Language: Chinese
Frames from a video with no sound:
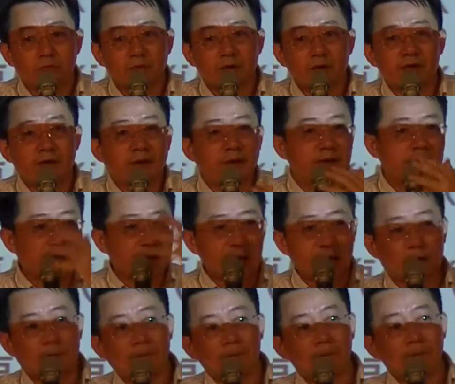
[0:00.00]
那整个
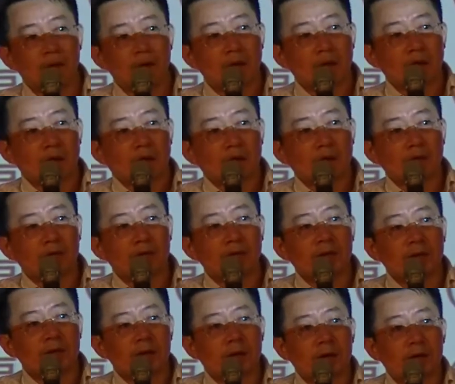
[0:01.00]
架构，由
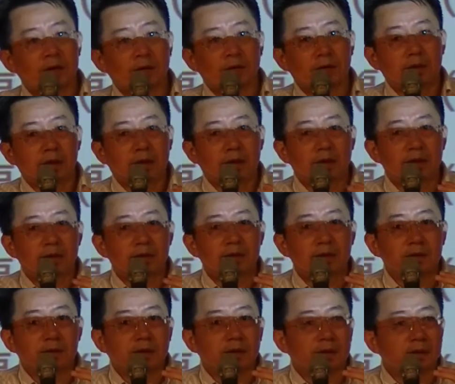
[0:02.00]
这个架构大概
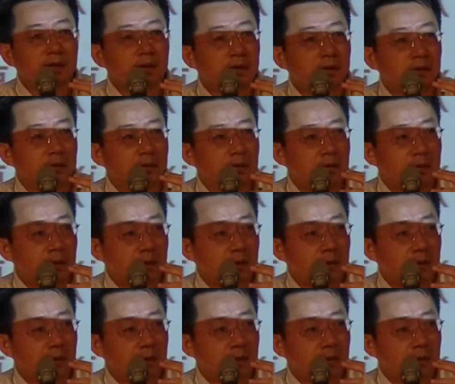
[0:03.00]
是整个